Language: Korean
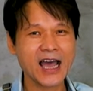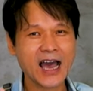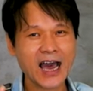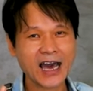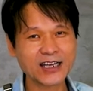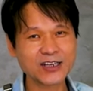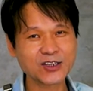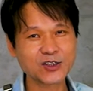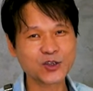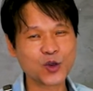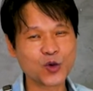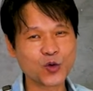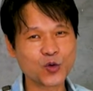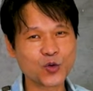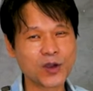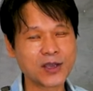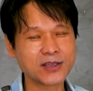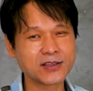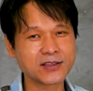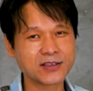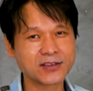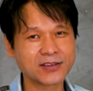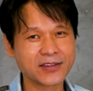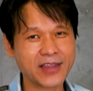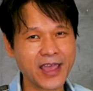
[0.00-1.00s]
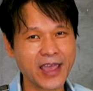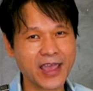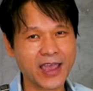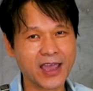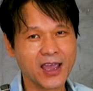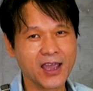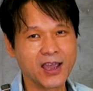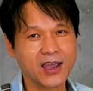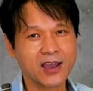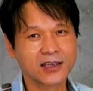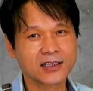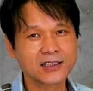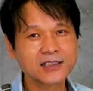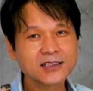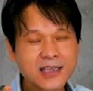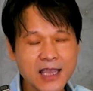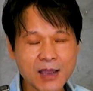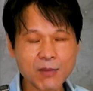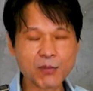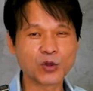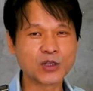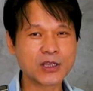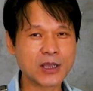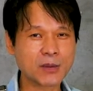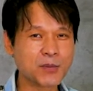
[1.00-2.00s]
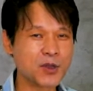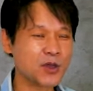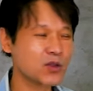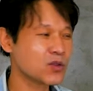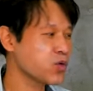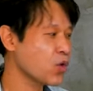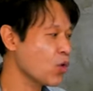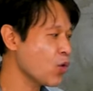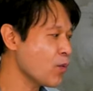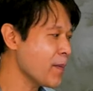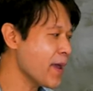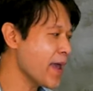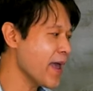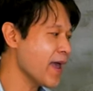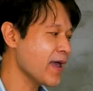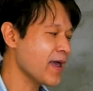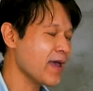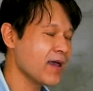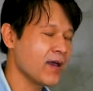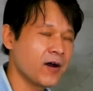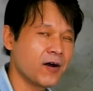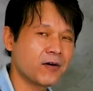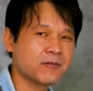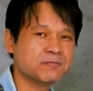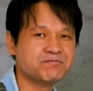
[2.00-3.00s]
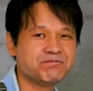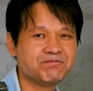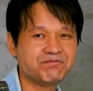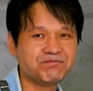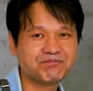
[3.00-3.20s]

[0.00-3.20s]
하는 경우가 있는데 그게 뭐냐면 소매예요.